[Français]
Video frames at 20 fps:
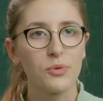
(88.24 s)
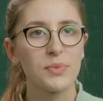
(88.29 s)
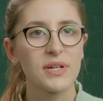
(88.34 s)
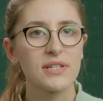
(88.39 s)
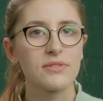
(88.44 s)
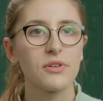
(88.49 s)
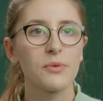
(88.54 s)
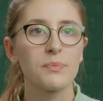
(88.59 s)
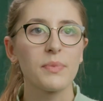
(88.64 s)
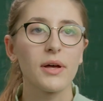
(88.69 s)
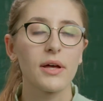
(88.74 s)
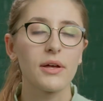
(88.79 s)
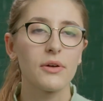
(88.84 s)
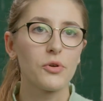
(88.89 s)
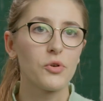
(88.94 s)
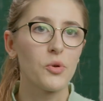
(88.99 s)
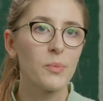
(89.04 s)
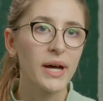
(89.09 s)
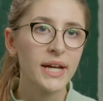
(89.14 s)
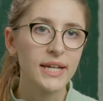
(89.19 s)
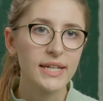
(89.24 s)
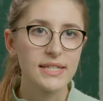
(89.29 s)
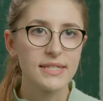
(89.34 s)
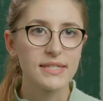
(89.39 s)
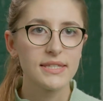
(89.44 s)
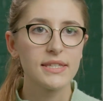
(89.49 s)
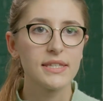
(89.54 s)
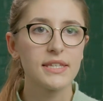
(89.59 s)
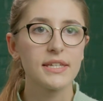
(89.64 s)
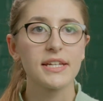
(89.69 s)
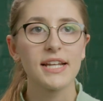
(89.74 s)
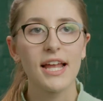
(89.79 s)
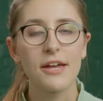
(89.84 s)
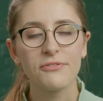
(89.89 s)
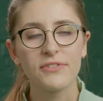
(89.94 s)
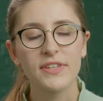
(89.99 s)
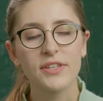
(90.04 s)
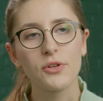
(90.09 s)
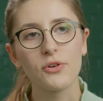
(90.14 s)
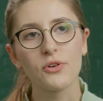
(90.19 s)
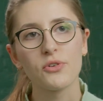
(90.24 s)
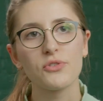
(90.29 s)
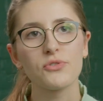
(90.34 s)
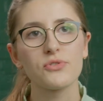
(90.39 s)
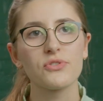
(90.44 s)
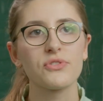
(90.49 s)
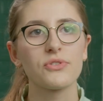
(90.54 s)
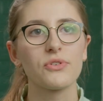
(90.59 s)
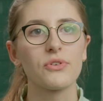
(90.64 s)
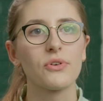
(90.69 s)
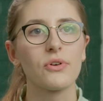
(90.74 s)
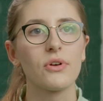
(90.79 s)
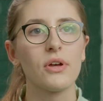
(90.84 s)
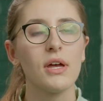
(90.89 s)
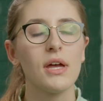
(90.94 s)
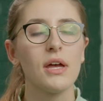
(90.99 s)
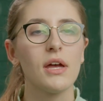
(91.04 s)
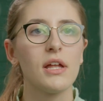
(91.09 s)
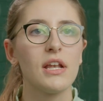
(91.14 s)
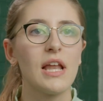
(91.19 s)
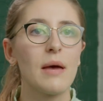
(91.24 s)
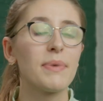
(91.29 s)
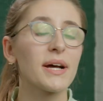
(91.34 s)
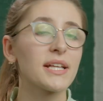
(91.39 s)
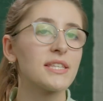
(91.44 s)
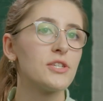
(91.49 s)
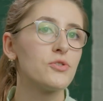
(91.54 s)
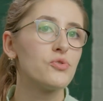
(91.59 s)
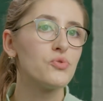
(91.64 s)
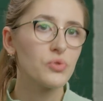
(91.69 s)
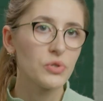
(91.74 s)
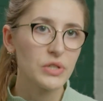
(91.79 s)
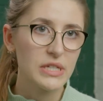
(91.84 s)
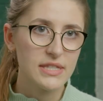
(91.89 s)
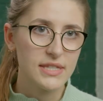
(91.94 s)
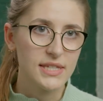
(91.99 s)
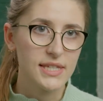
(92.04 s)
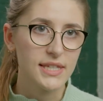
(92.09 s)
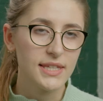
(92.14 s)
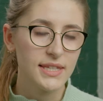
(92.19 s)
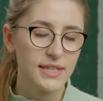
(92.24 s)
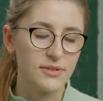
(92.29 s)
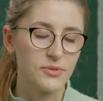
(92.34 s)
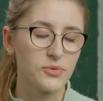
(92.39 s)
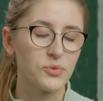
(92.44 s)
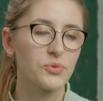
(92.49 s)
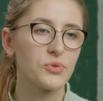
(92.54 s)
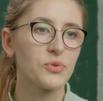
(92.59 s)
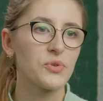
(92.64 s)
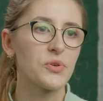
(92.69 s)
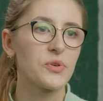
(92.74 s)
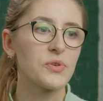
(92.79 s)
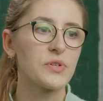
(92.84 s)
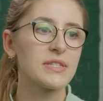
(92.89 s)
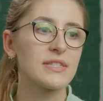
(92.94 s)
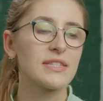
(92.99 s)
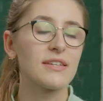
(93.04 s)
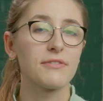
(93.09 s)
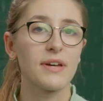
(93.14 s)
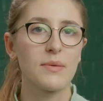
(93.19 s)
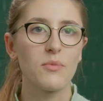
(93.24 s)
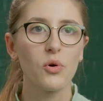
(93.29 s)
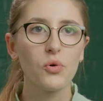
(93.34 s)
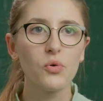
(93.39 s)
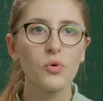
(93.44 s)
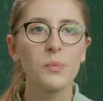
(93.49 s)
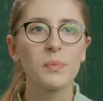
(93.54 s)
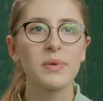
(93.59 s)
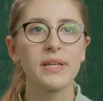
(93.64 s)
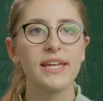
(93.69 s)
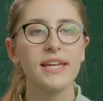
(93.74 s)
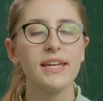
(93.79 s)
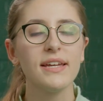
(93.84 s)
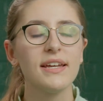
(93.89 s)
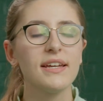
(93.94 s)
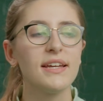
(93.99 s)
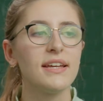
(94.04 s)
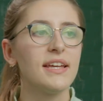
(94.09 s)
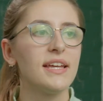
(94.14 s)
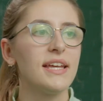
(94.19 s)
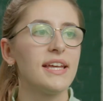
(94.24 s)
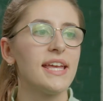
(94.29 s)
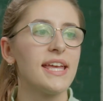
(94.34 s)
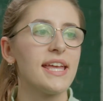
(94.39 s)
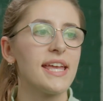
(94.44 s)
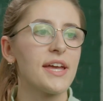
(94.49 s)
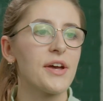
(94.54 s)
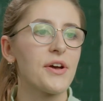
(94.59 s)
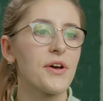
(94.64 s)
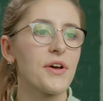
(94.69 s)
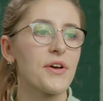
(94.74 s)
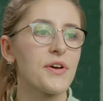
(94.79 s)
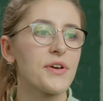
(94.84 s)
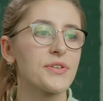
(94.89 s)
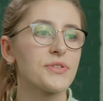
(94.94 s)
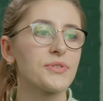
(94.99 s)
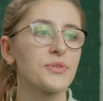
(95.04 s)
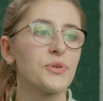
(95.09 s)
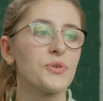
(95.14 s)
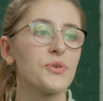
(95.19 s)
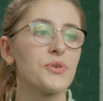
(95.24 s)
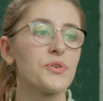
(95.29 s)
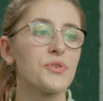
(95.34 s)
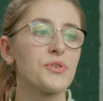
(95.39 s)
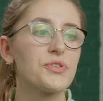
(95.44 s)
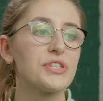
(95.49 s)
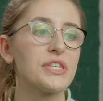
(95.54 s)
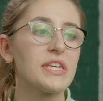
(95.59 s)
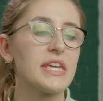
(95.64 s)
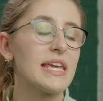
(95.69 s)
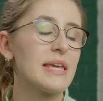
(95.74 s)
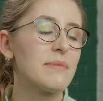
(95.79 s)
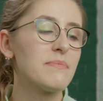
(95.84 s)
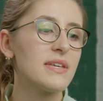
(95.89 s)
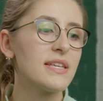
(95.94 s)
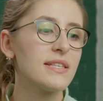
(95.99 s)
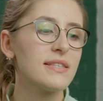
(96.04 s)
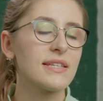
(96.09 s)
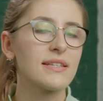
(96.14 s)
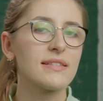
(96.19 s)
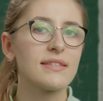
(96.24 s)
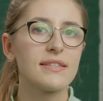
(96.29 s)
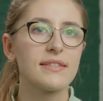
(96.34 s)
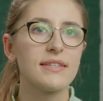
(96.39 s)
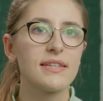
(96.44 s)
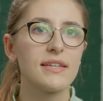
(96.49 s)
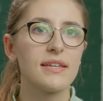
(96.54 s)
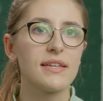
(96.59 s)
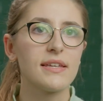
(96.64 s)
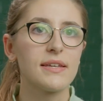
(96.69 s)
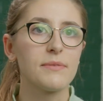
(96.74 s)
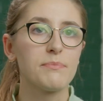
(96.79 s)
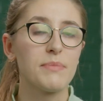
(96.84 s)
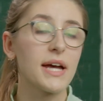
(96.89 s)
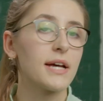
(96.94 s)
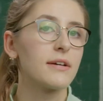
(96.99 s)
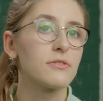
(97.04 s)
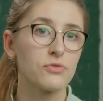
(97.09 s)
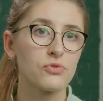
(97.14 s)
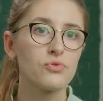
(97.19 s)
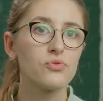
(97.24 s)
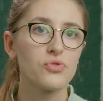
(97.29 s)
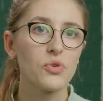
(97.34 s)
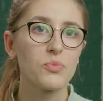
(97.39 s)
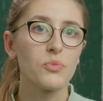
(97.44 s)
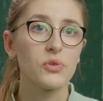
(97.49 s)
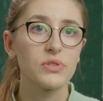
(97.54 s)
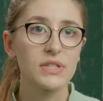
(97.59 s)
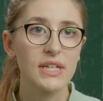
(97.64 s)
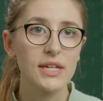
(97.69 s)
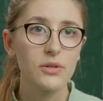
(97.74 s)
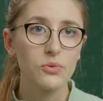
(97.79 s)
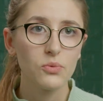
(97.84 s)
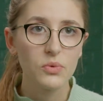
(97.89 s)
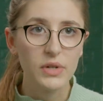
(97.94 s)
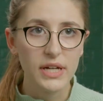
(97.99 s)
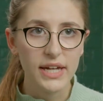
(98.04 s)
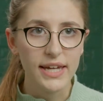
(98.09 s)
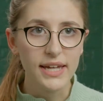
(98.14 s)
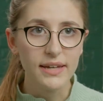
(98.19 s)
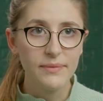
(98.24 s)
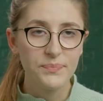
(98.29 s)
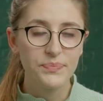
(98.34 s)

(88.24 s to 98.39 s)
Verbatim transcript: en passant par euh, le marketing, la finance, euh, la partie juridique. Donc c'était vraiment complet. Et ce que j'ai aimé, c'est que c'était bah, justement très concret.